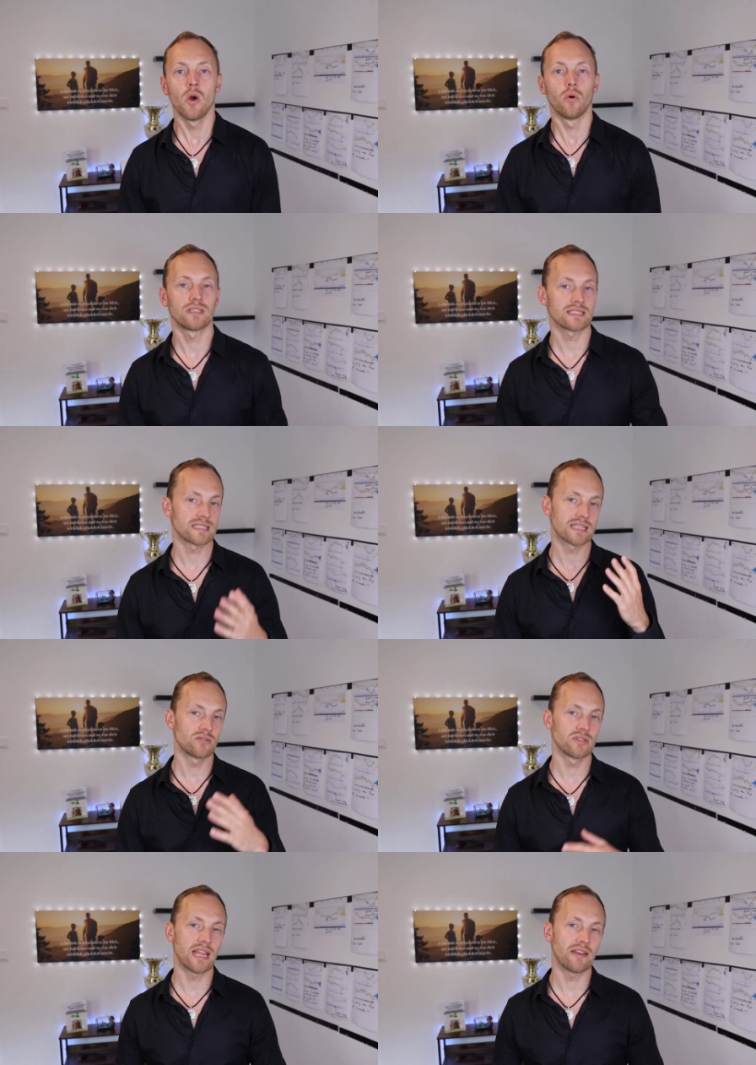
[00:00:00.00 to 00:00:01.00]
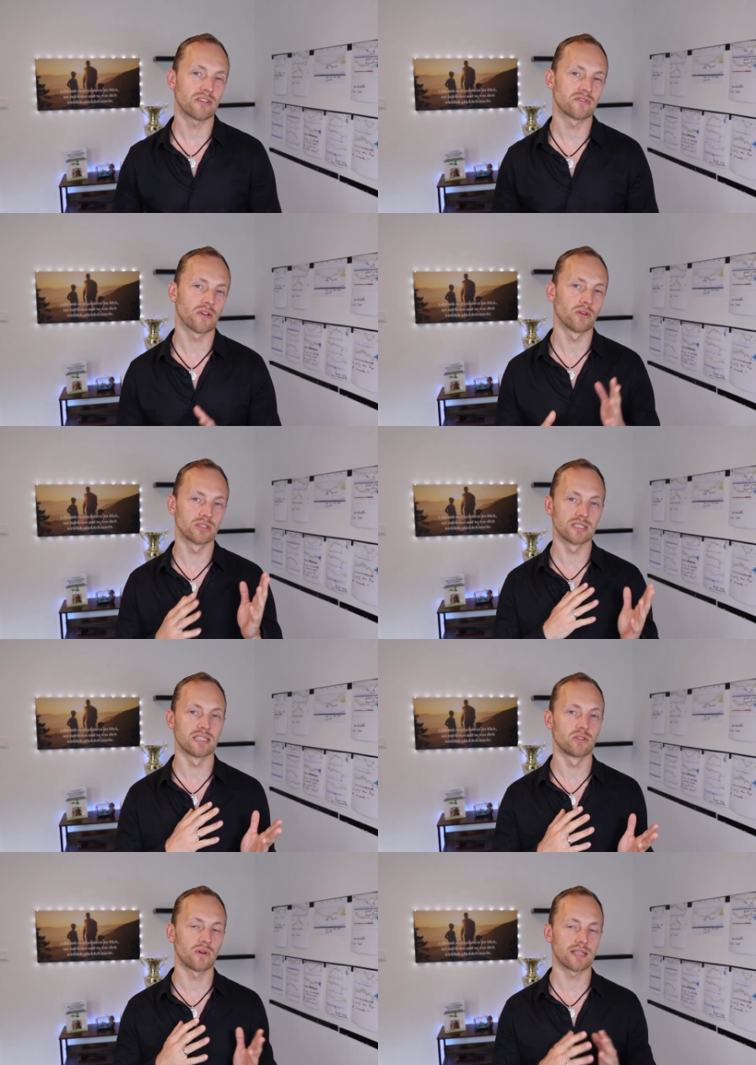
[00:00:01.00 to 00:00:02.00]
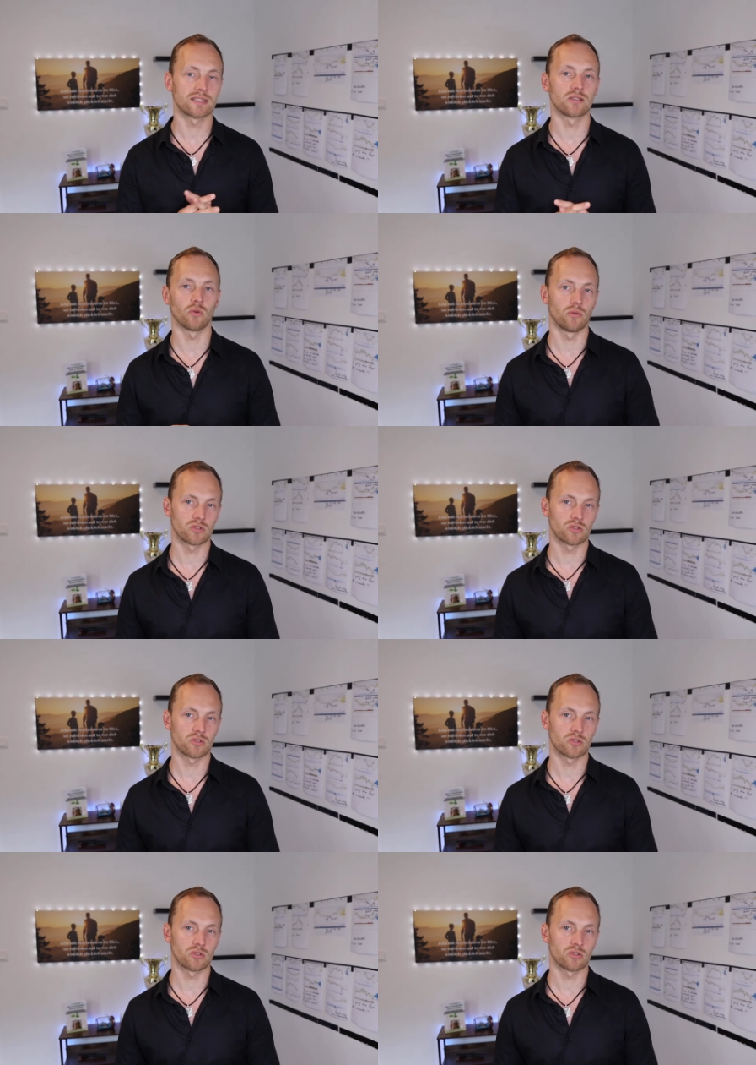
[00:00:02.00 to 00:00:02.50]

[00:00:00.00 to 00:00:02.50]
Und das ist natürlich eine etwas verrückte Situation.